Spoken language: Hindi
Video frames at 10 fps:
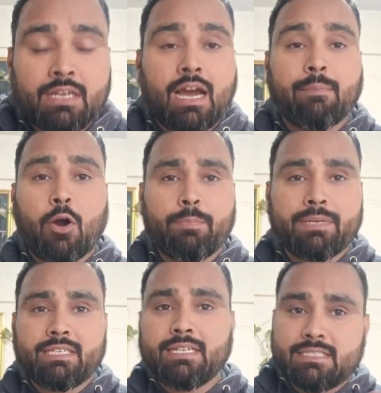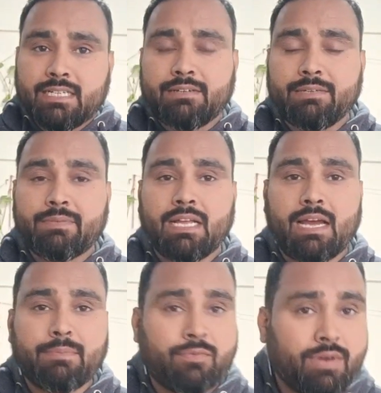अब ऑपरेशन एग्जीक्यूटिव का
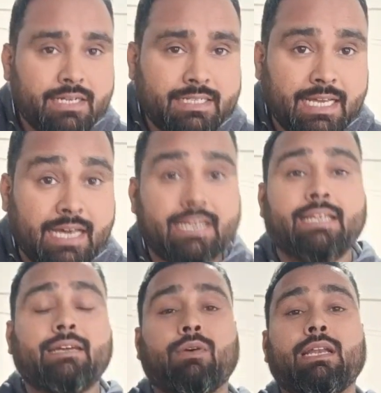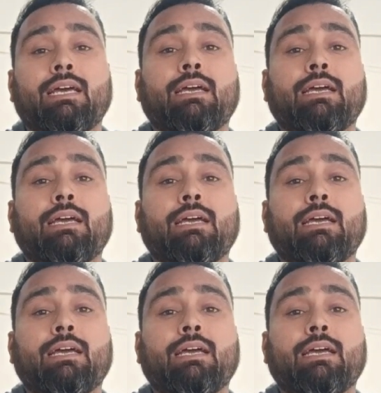यहाँ पे वर्क क्या रहने वाला